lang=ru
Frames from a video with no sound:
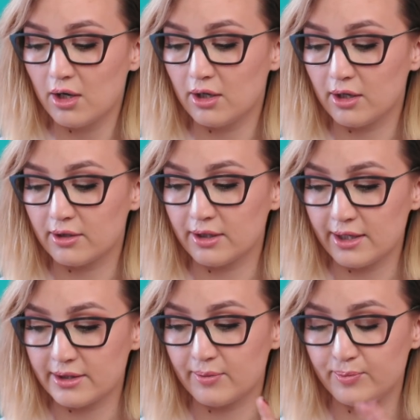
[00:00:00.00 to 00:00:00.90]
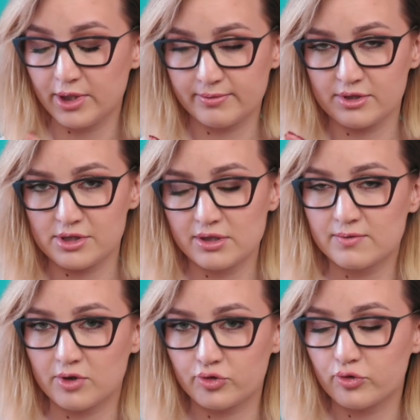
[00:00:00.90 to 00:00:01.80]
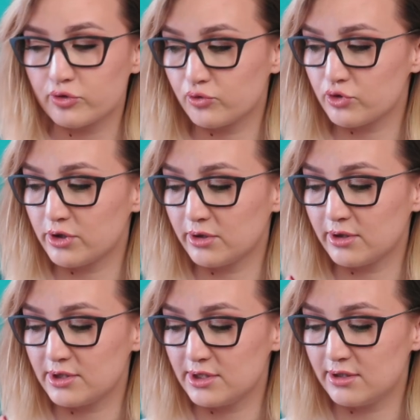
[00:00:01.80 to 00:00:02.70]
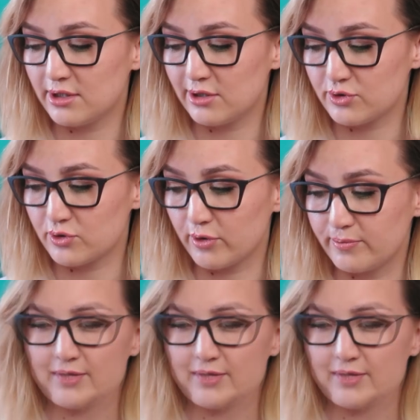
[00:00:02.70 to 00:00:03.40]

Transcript: Э, это первое средство, которое нужно наносить на лицо.